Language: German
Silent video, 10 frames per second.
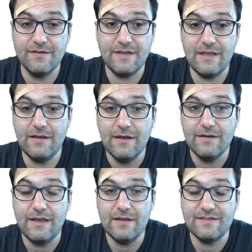die,
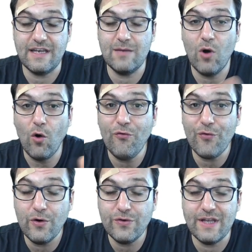die sage ich mal,
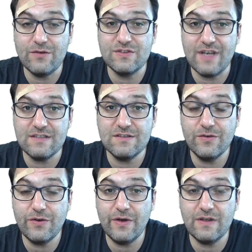Offroad-Enthusiasten
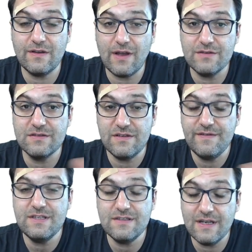unter euch da draußen, die
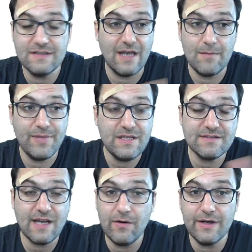wissen es, ein
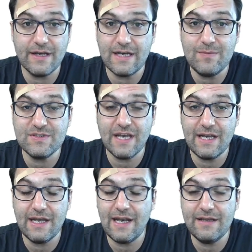Pinzgauer, da gibt es kein
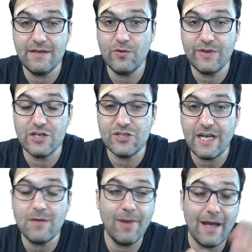Gelände, wo der
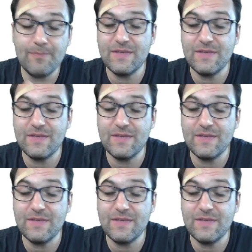stecken bleibt.